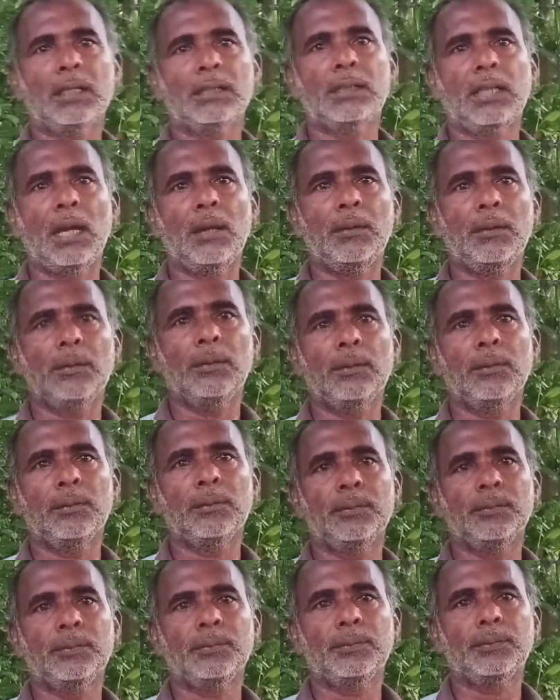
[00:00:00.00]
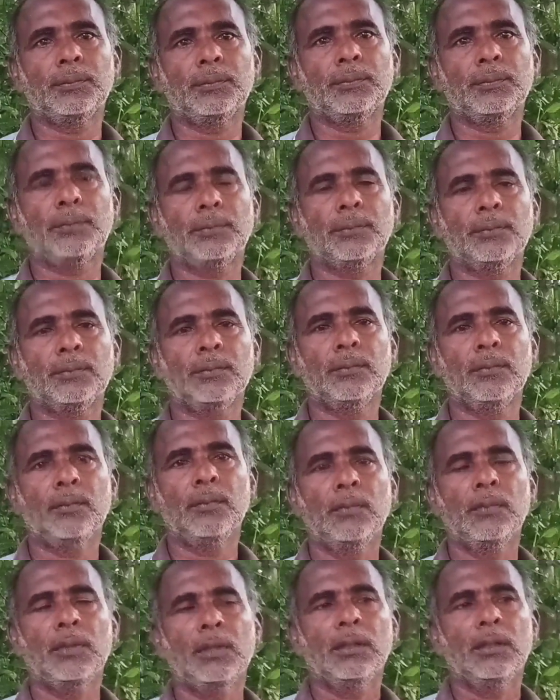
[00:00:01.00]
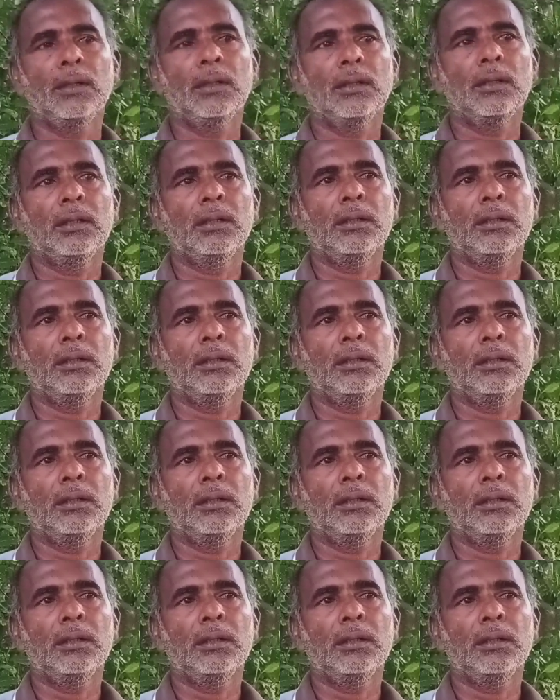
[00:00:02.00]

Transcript: কতবার বাঘের সম্মুখীন হয়েছেন